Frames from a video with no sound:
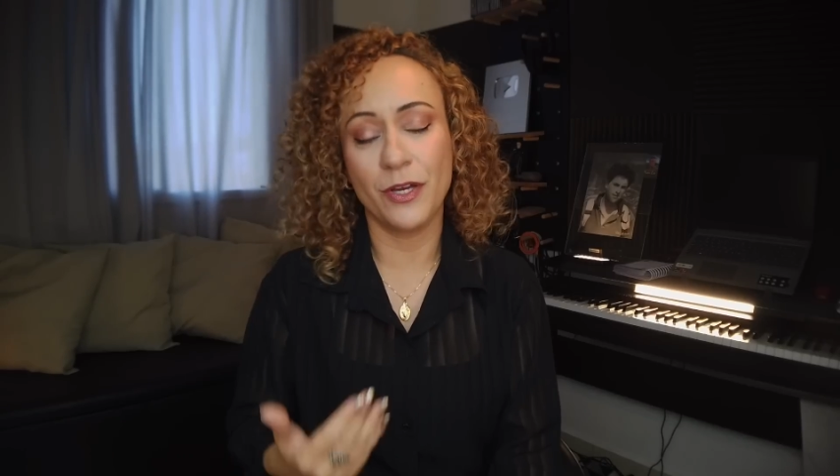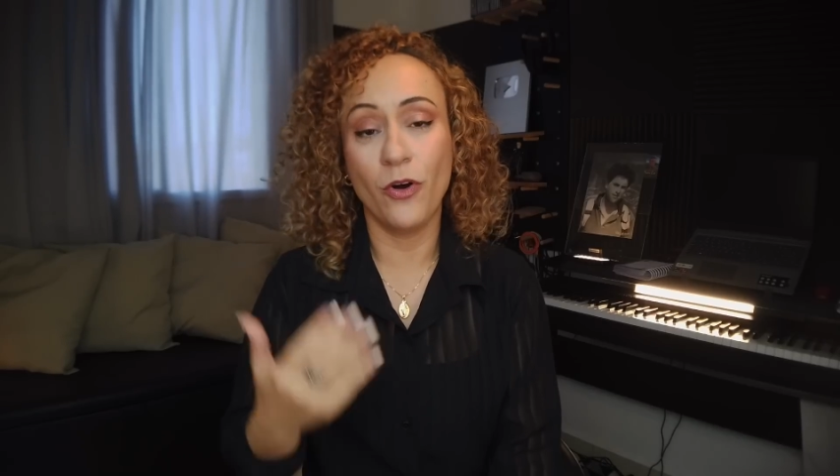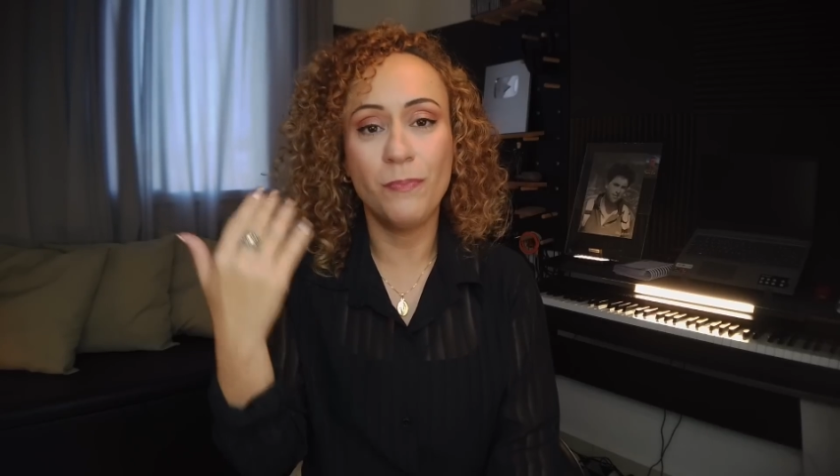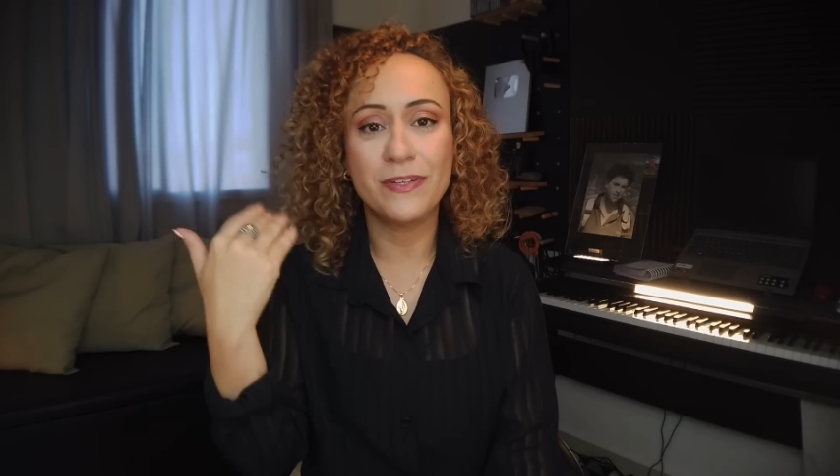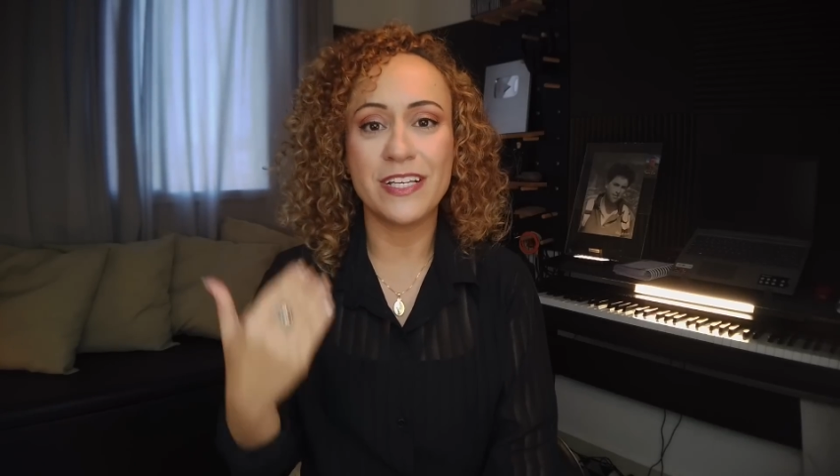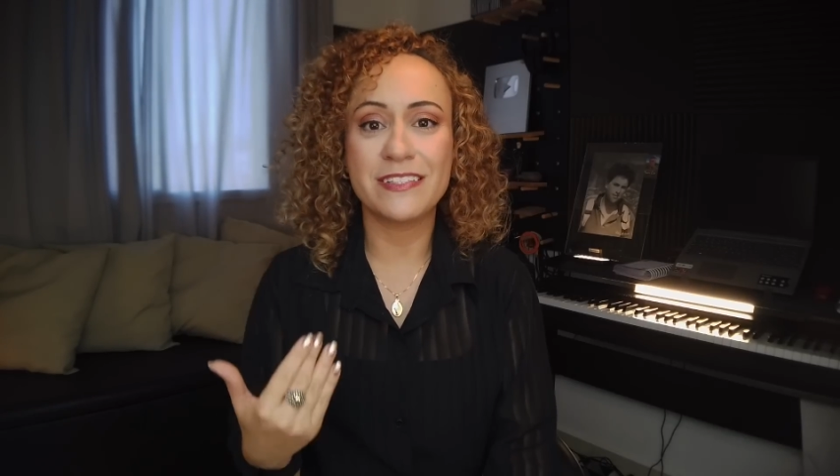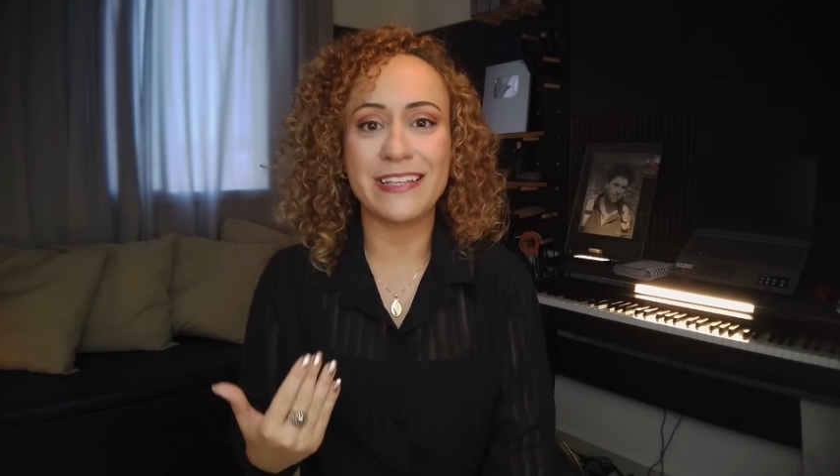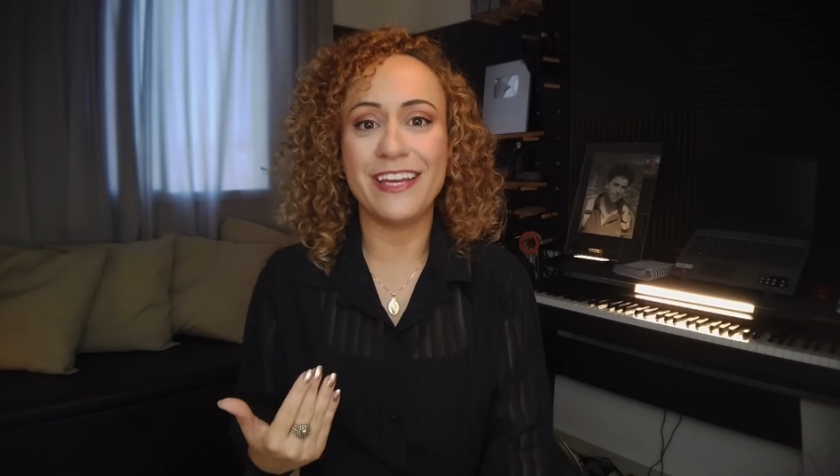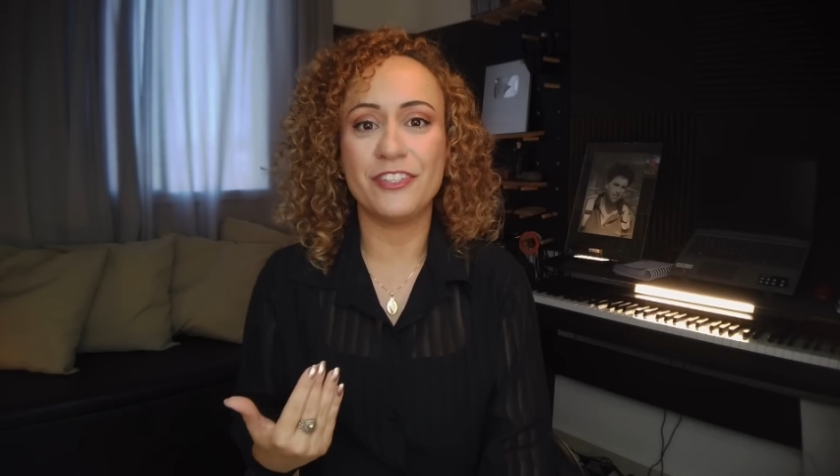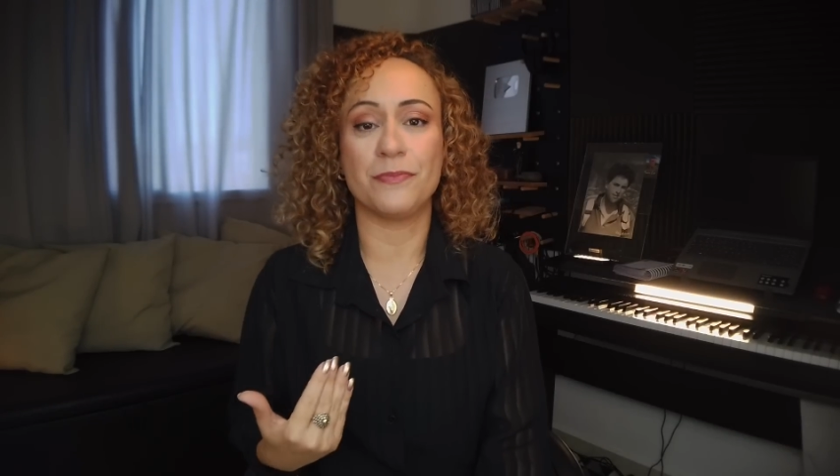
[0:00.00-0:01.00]
que roupa
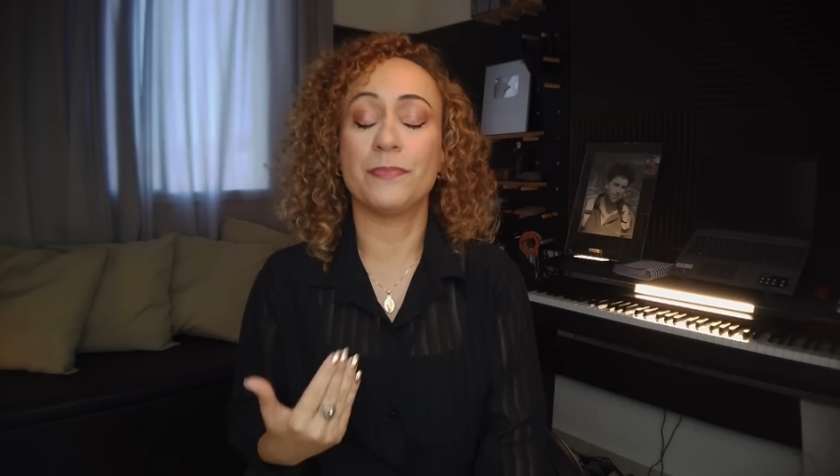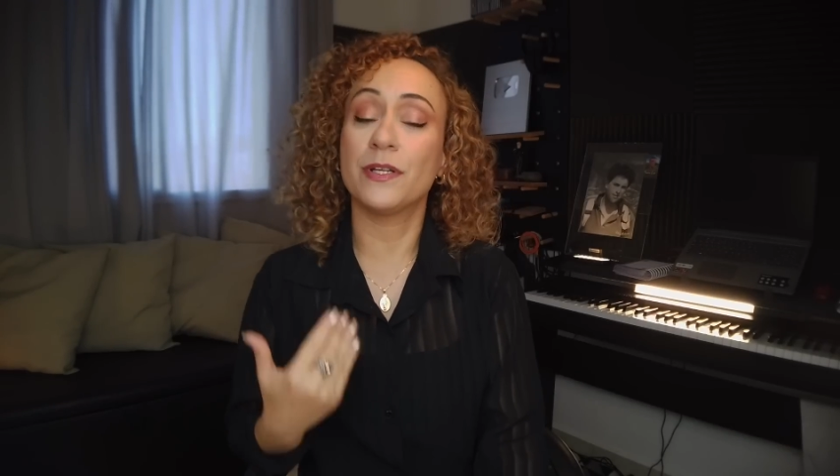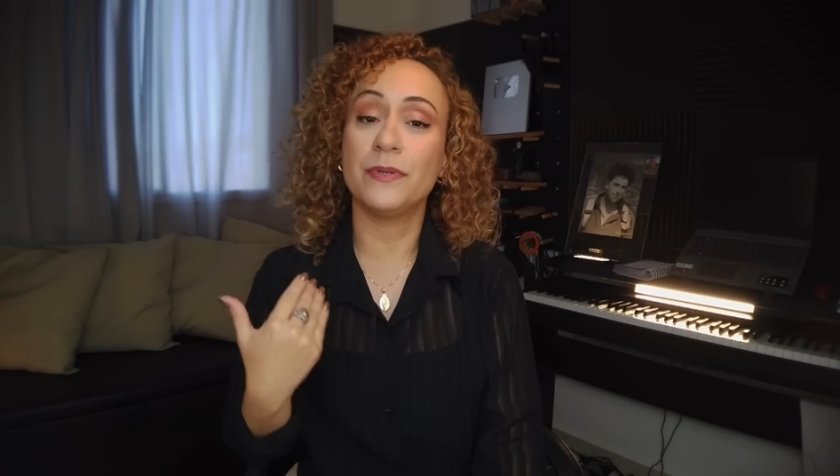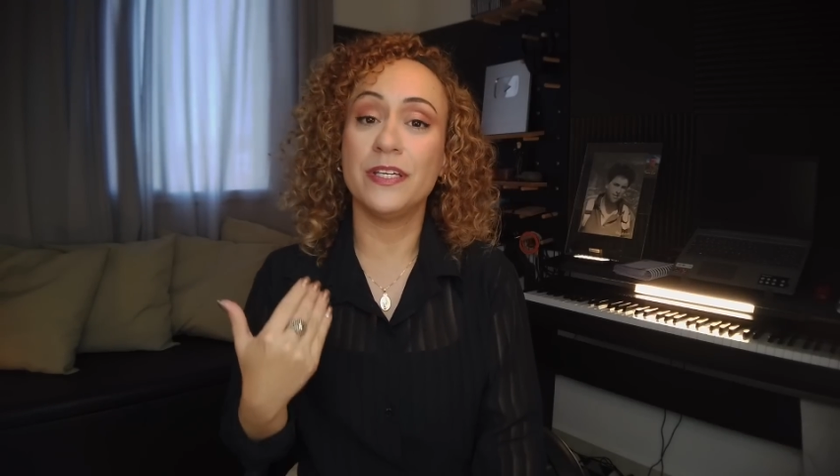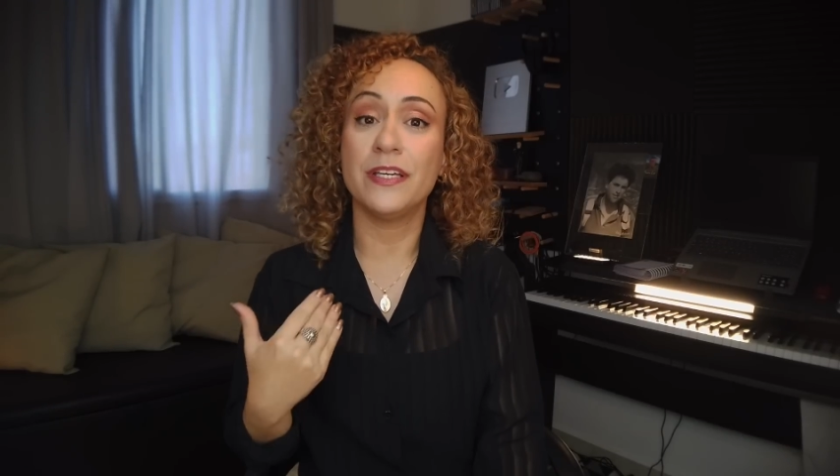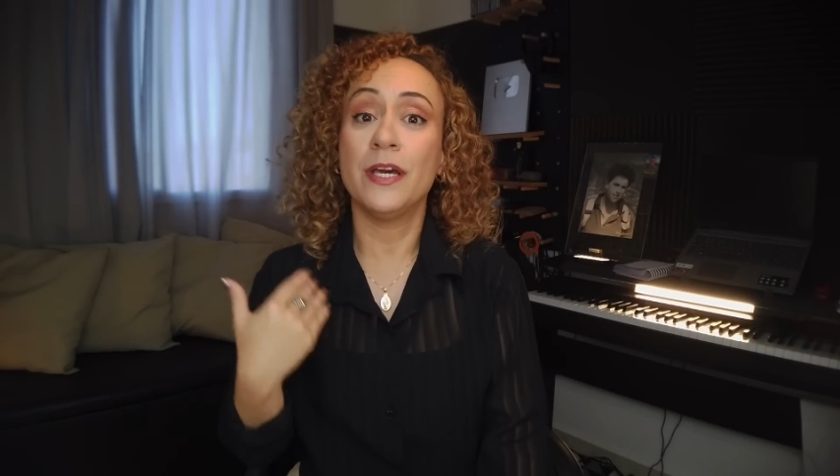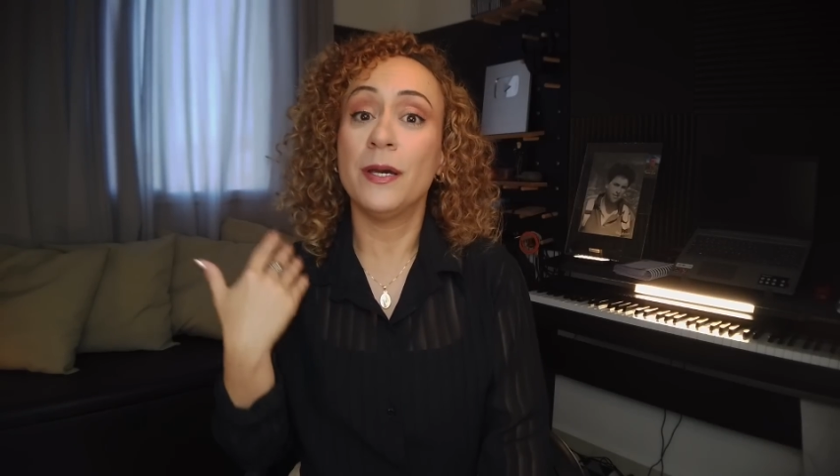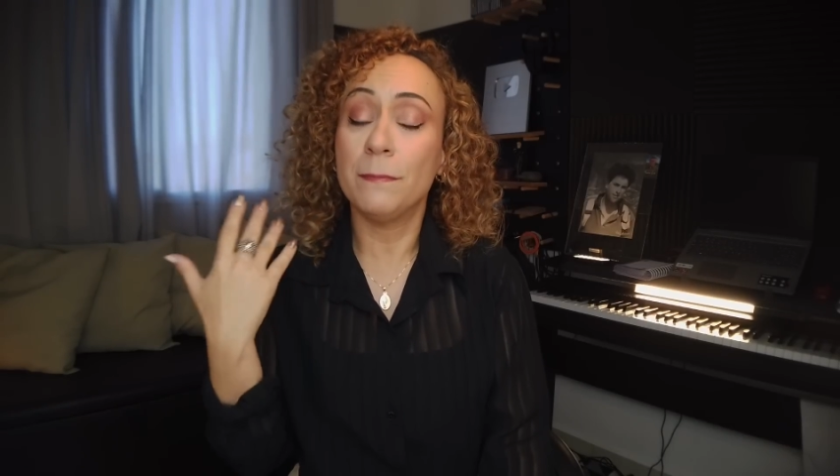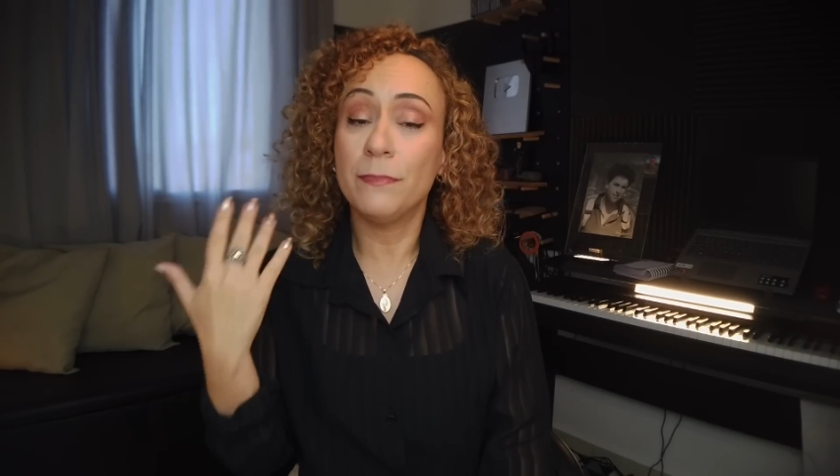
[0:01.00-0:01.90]
decente para eu ir